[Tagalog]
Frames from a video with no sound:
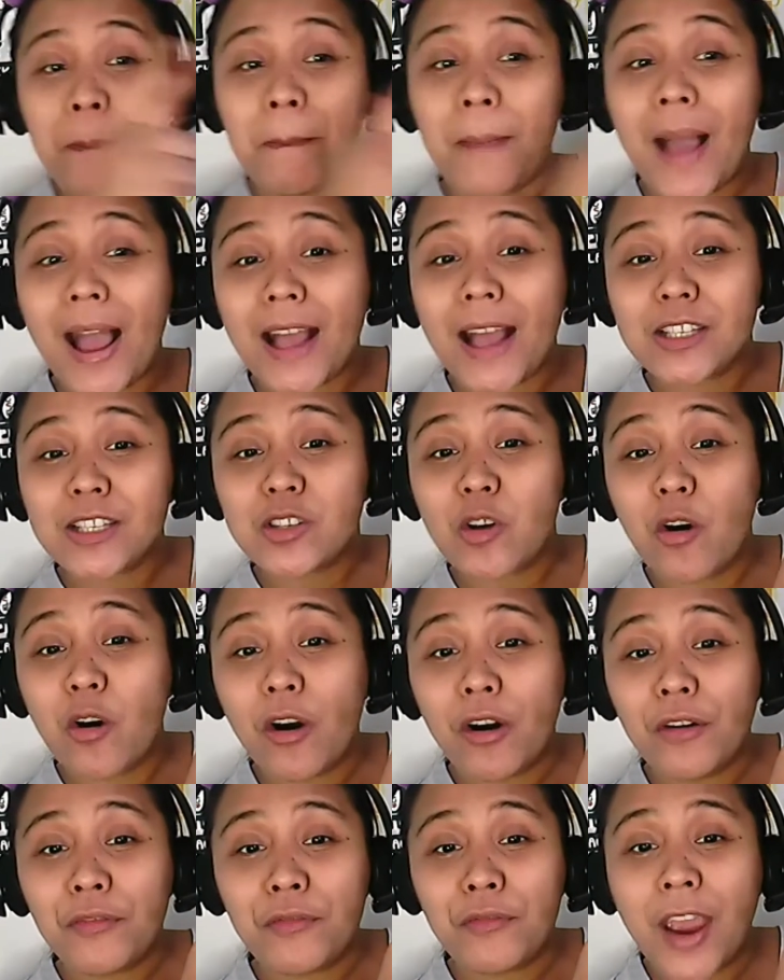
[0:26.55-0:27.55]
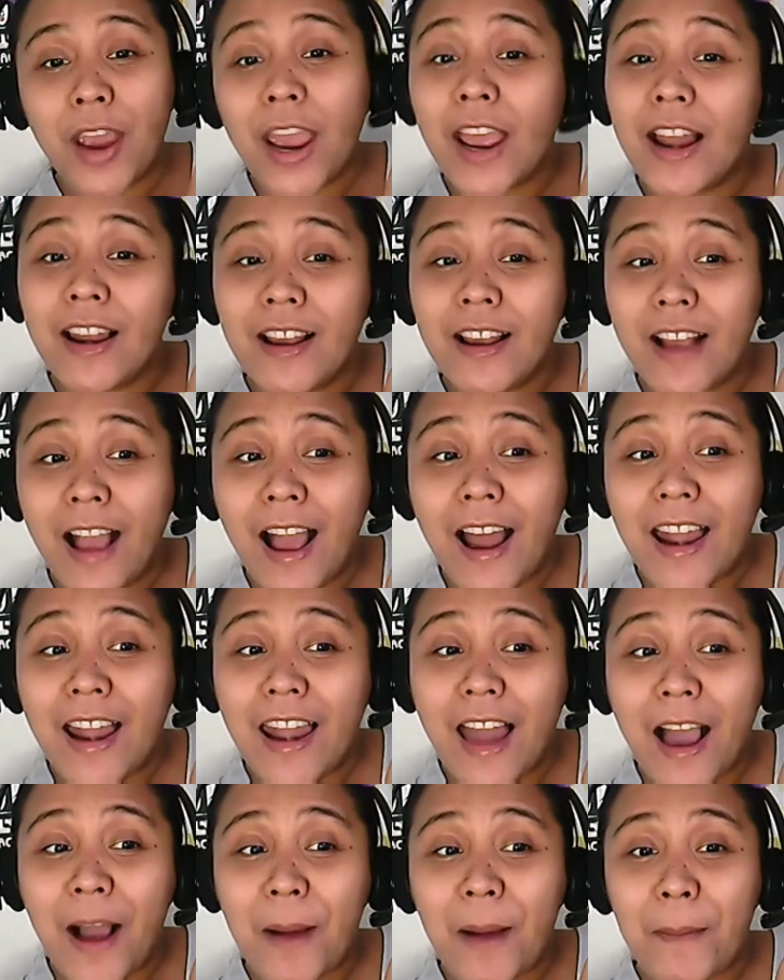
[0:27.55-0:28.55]
pass or fail nga
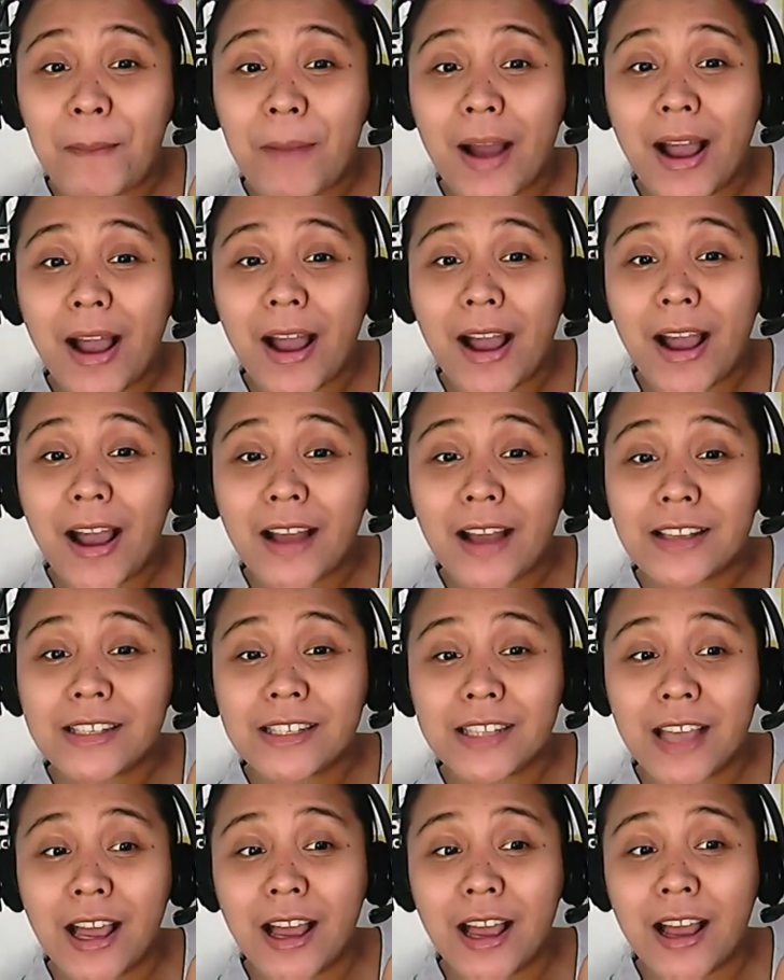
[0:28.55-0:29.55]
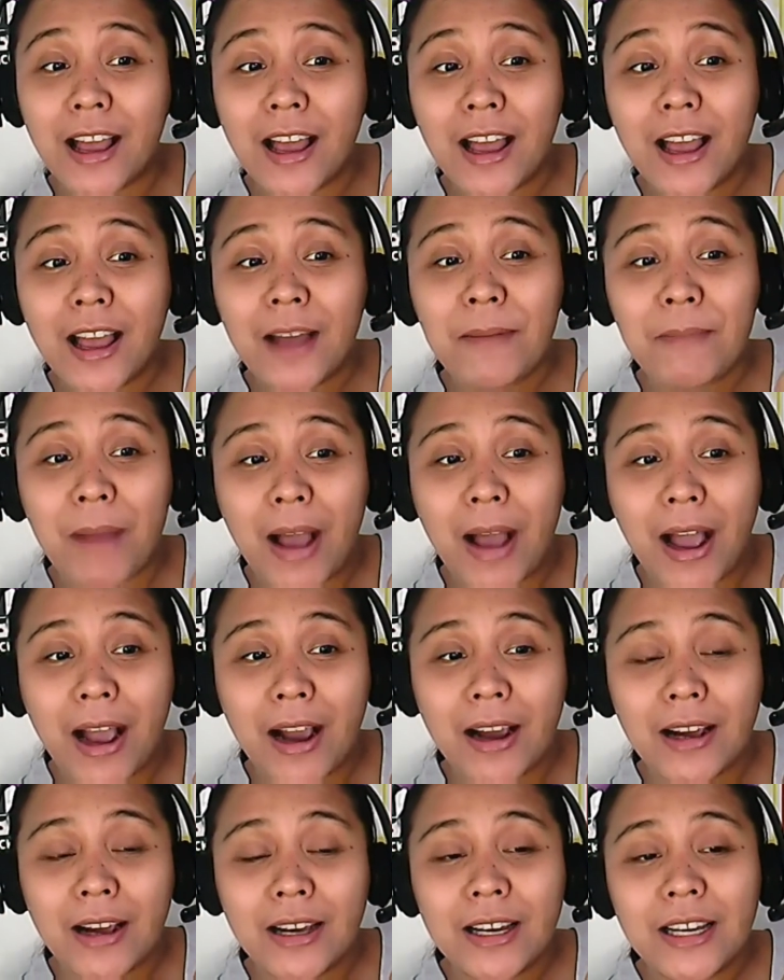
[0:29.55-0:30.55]
lang ba sa
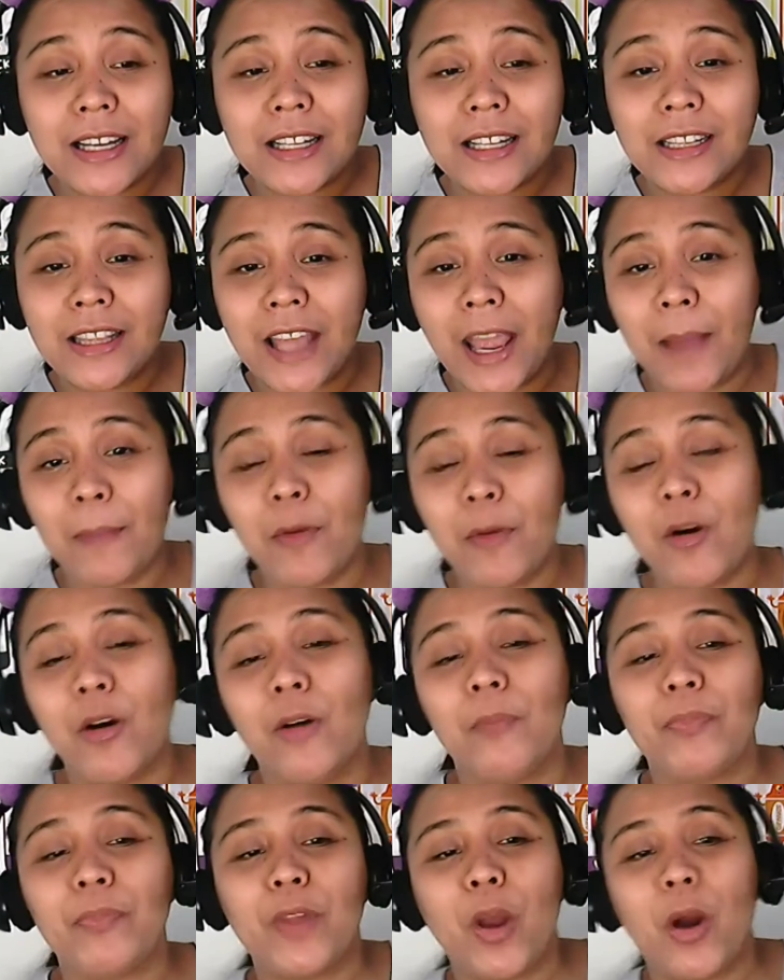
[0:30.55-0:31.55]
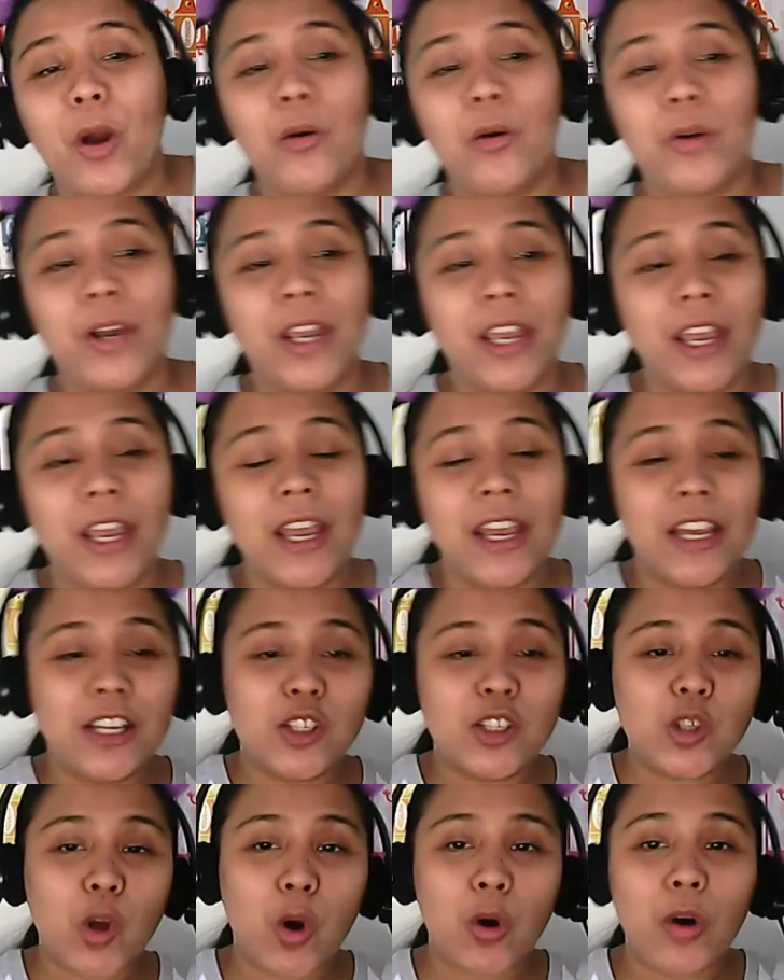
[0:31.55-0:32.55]
mock demo? Okay,
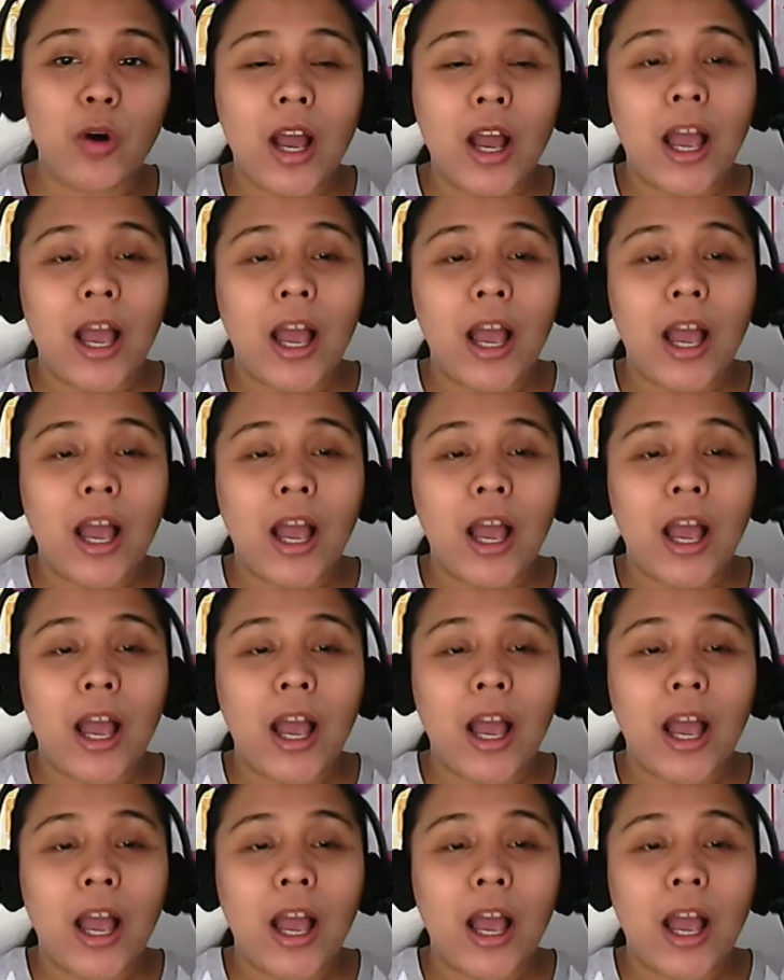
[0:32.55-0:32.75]
so